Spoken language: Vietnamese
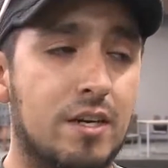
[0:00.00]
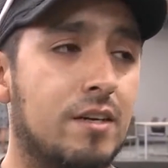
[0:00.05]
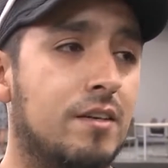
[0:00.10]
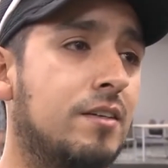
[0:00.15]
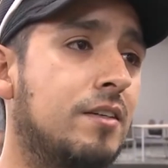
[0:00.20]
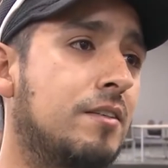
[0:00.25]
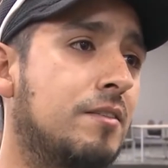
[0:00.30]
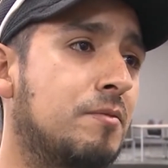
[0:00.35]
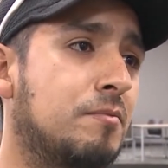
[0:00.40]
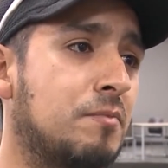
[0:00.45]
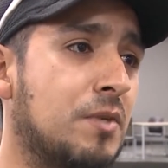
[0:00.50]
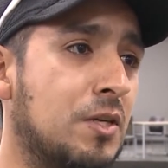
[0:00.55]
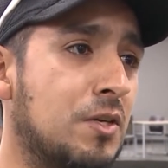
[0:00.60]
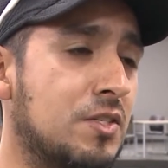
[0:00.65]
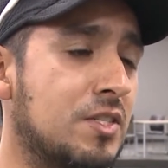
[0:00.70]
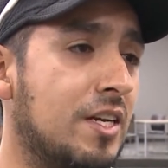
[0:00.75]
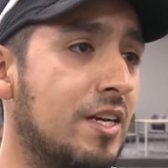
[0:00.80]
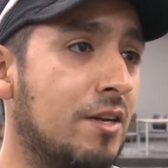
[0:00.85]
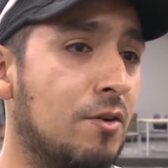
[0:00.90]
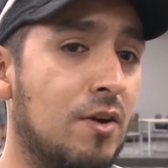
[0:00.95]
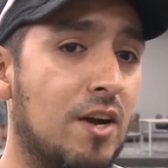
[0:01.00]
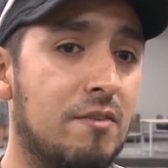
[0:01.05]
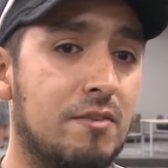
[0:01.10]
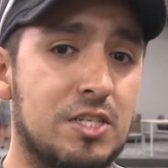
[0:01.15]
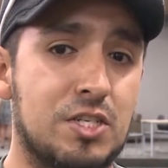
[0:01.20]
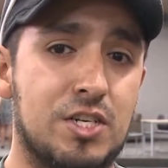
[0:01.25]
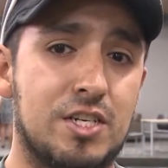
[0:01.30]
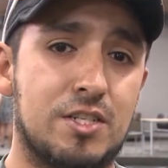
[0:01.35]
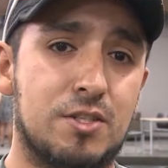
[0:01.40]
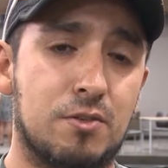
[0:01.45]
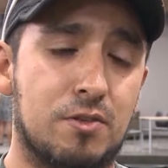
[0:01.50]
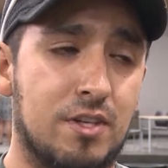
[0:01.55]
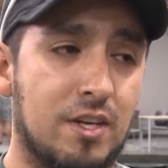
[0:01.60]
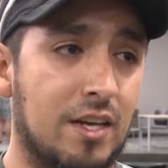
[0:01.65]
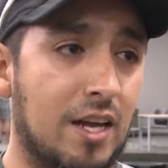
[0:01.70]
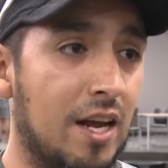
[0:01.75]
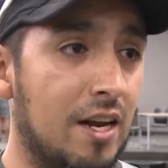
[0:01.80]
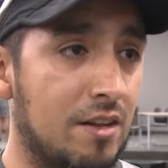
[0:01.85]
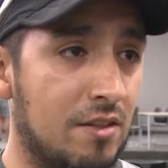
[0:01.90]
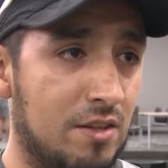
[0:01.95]
đánh là gây ra những cái
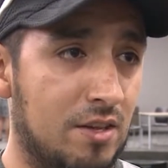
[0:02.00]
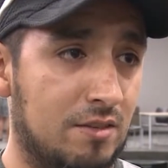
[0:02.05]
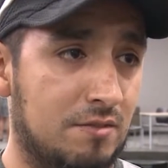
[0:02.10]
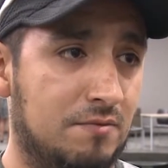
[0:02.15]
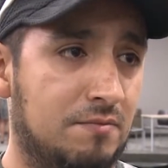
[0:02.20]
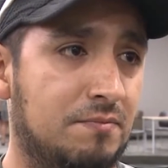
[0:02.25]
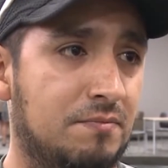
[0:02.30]
nạn cháy rừng